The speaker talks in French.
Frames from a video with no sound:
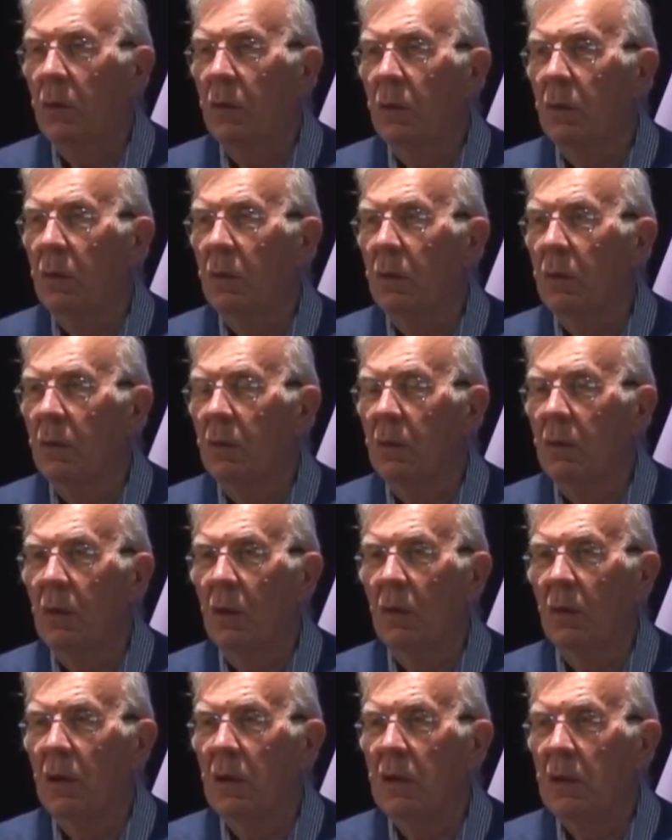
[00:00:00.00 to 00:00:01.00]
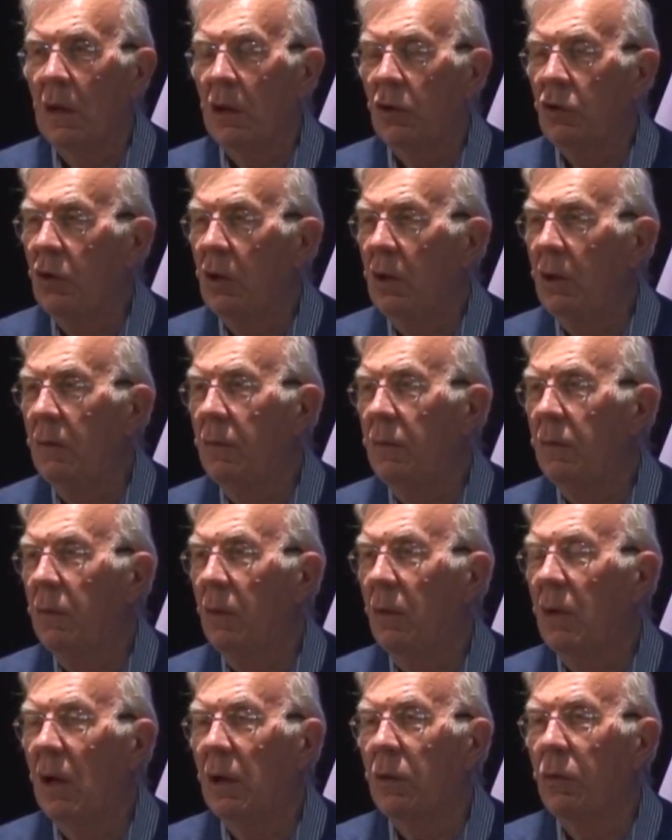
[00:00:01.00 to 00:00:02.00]
dans les archives de
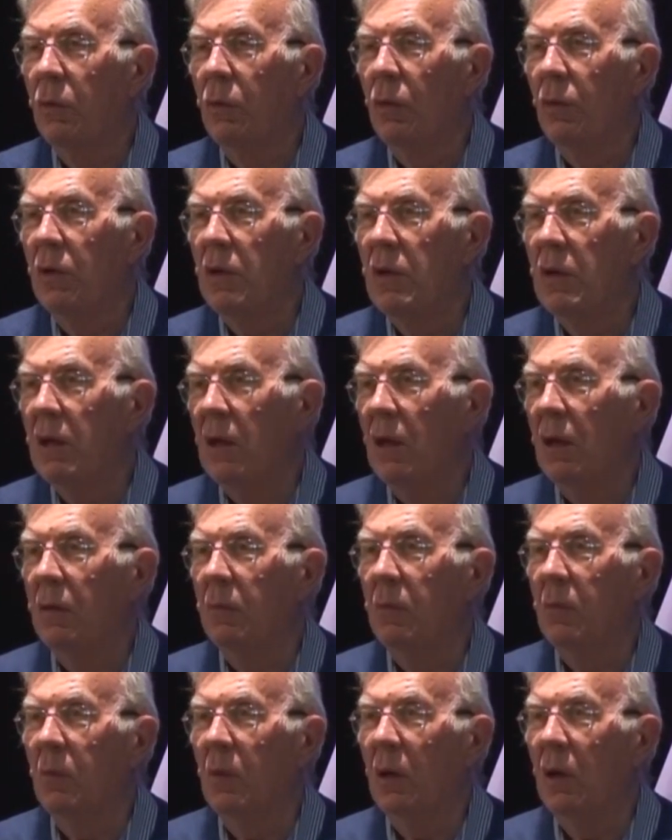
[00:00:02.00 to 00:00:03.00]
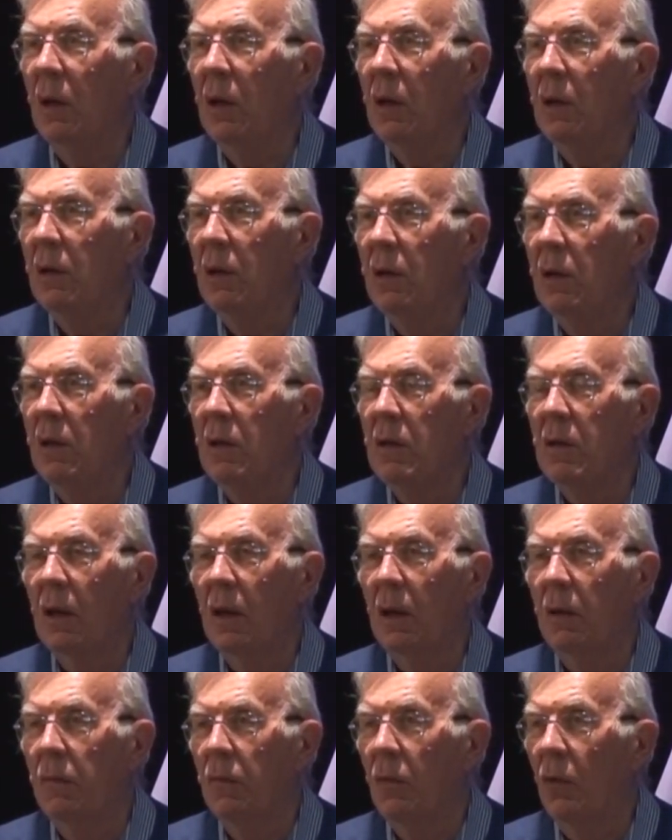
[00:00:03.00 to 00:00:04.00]
la deuxième Église
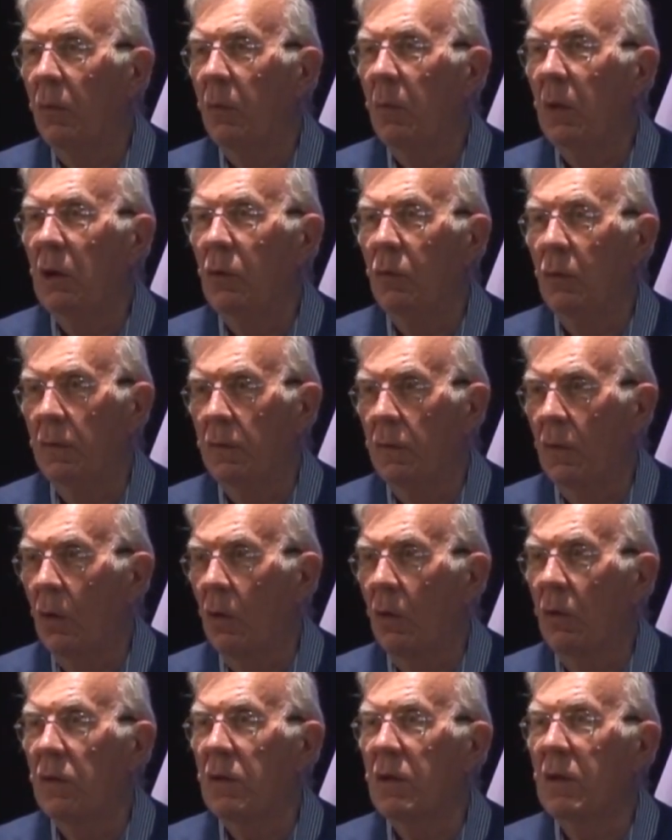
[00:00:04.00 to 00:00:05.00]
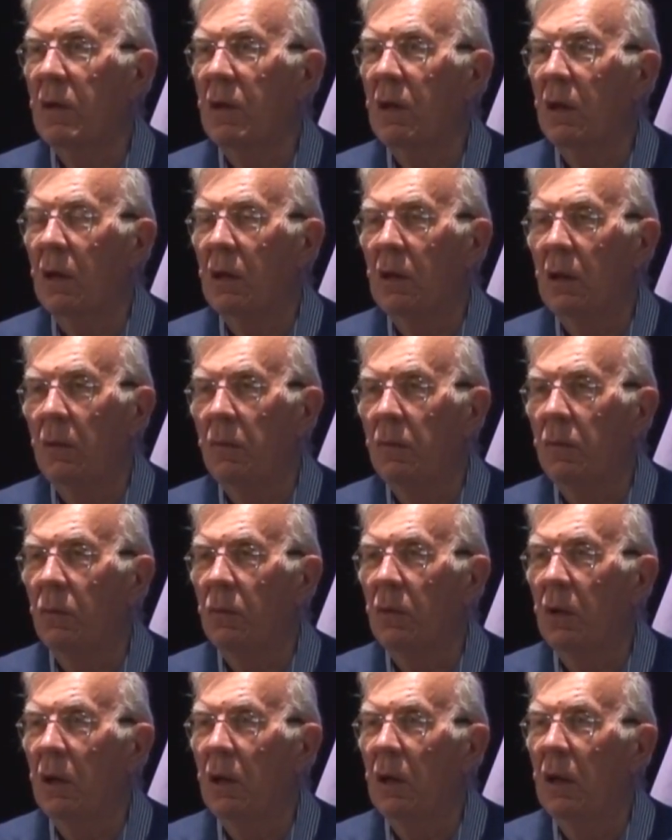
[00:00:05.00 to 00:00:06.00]
réformée de France, qui a été
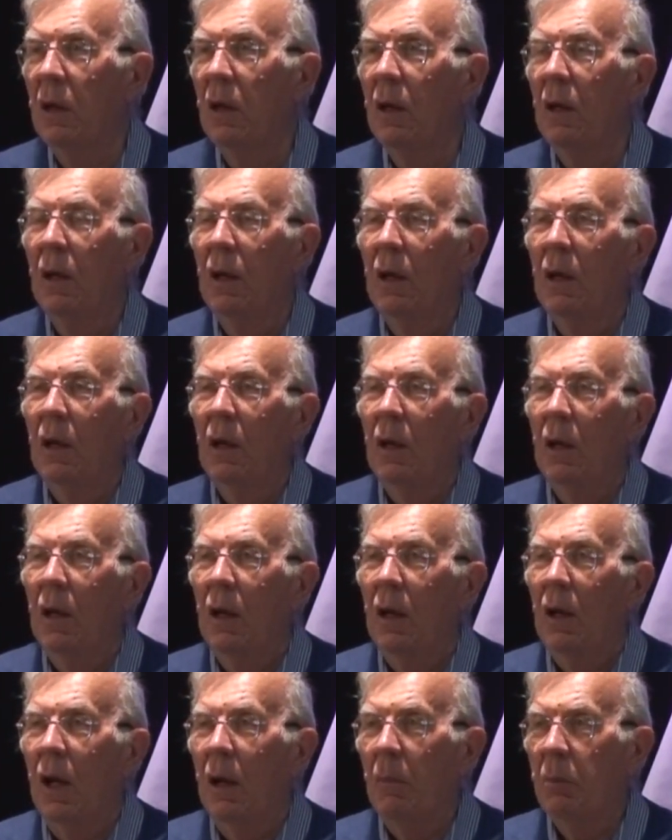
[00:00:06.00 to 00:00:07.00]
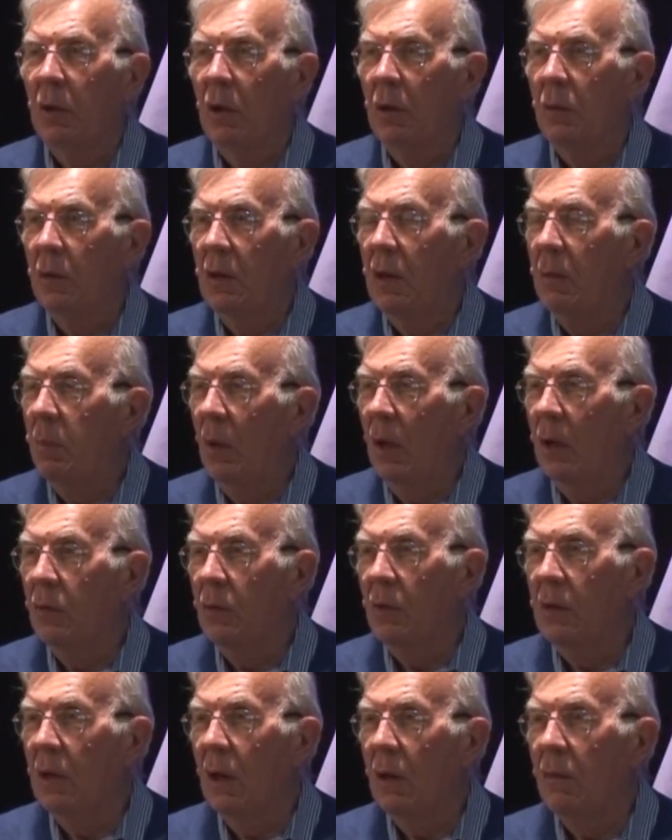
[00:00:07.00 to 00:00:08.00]
fondée après le départ de
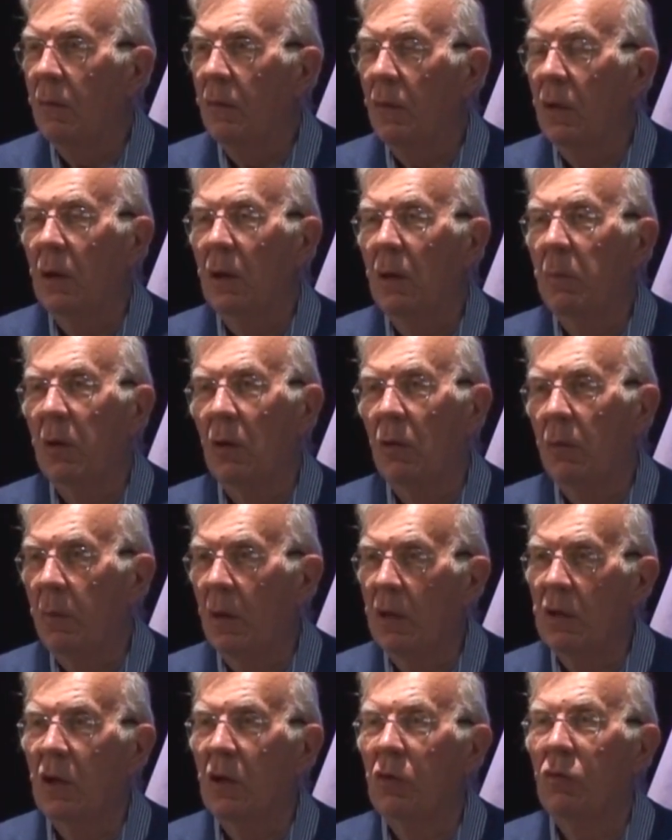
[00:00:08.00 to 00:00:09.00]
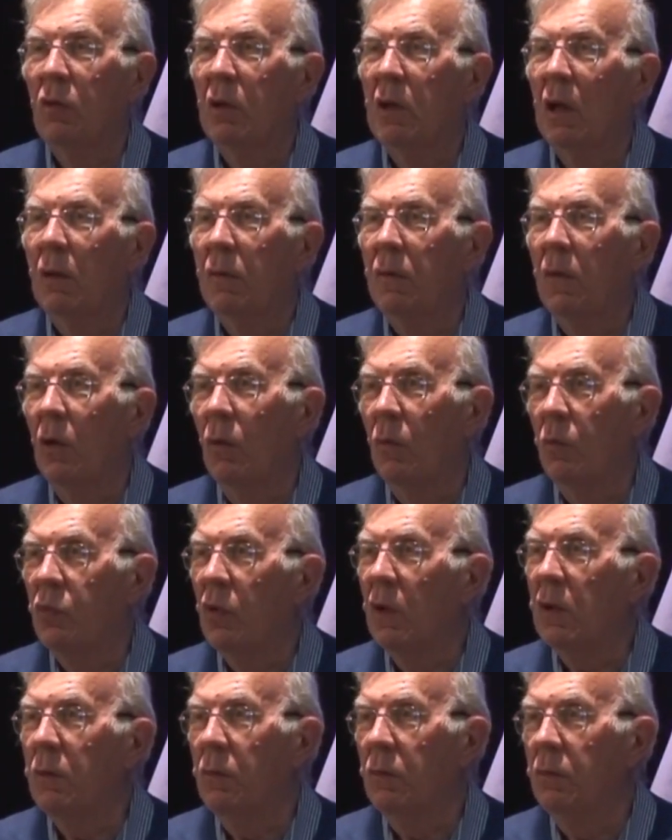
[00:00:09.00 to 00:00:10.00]
Calvin, après le passage de Calvin en
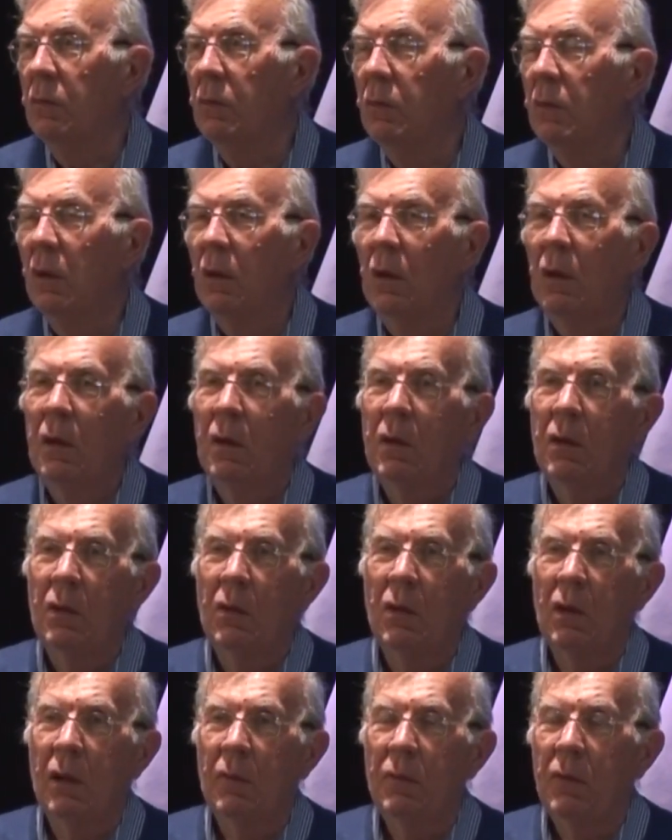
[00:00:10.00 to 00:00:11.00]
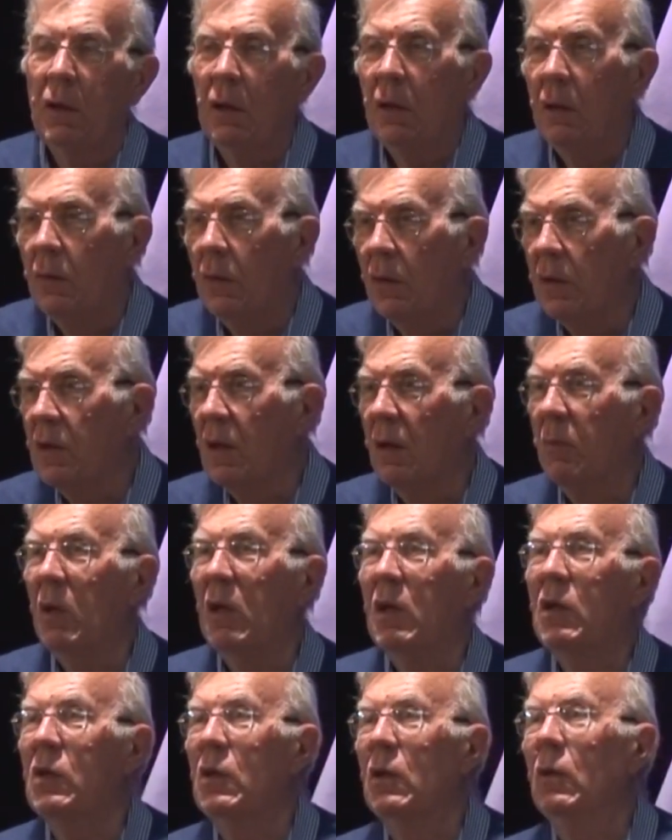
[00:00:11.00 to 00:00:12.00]
Poitou, dans la ville de
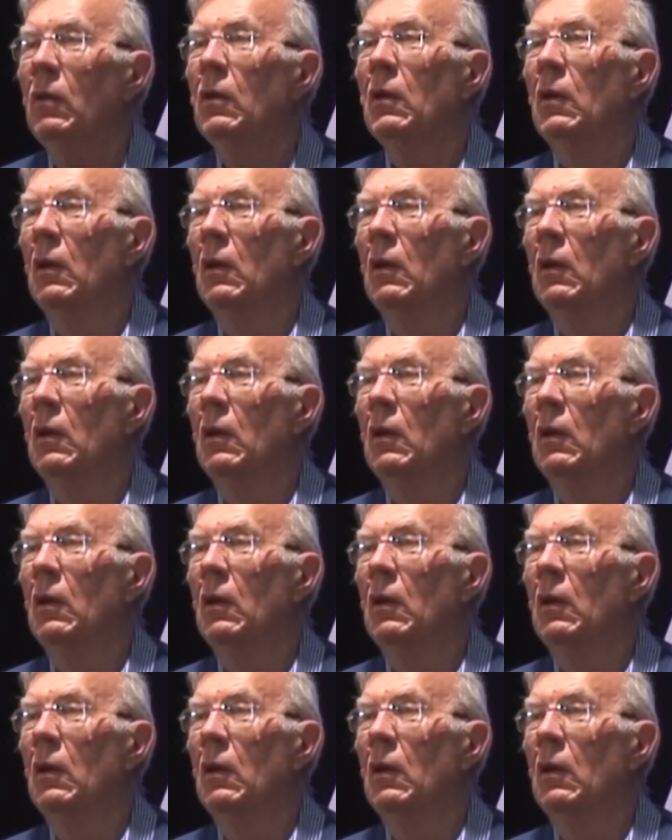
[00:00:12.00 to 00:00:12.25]
Saint-Bexan,